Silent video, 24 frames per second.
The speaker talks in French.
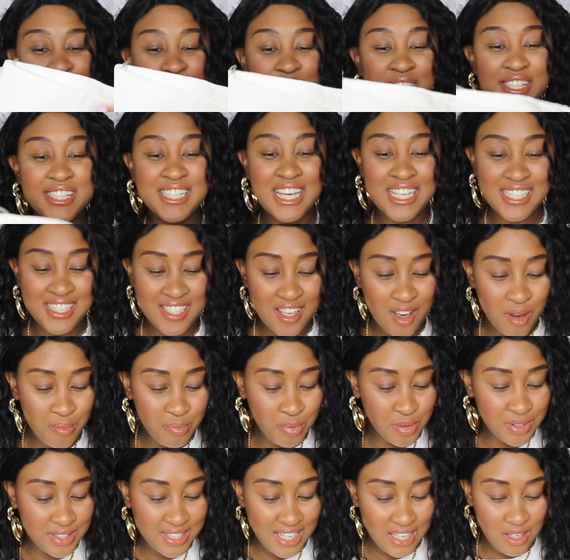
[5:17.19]
Donc ça, c'est un
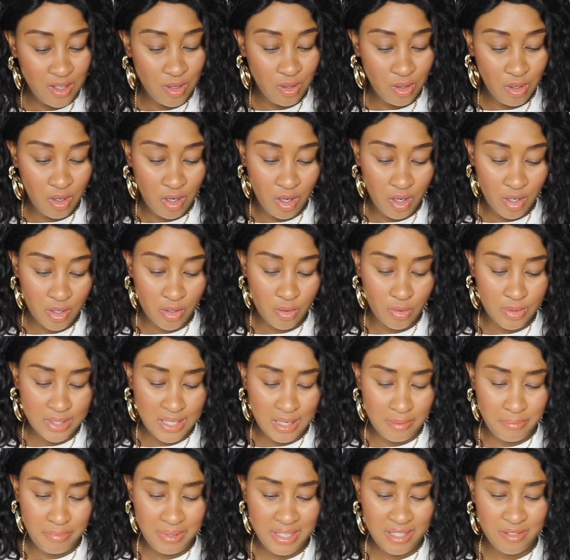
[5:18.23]
pantalon euh, qu'on
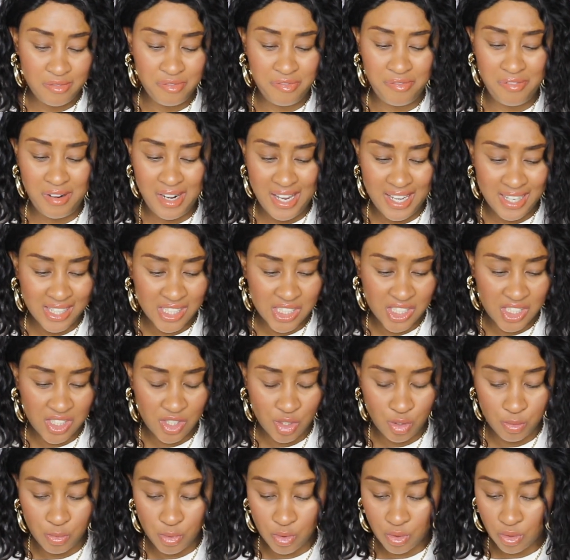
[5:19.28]
appelle flair,
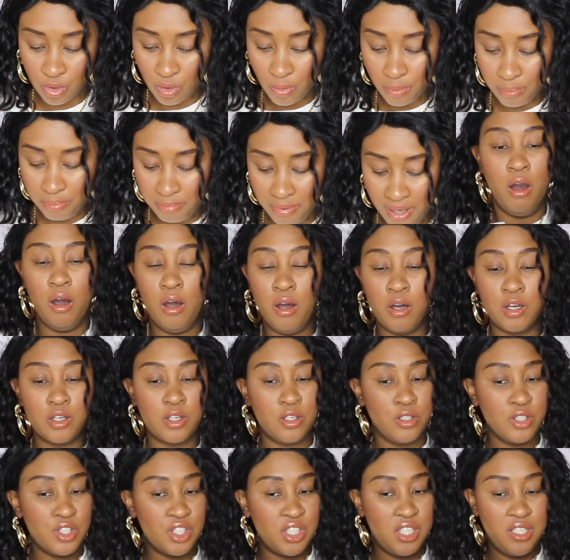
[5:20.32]
si je me trompe pas. Oh,
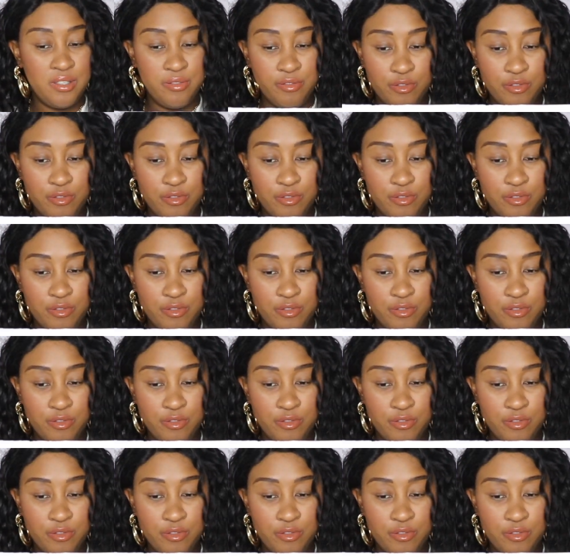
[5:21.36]
quand je l'ai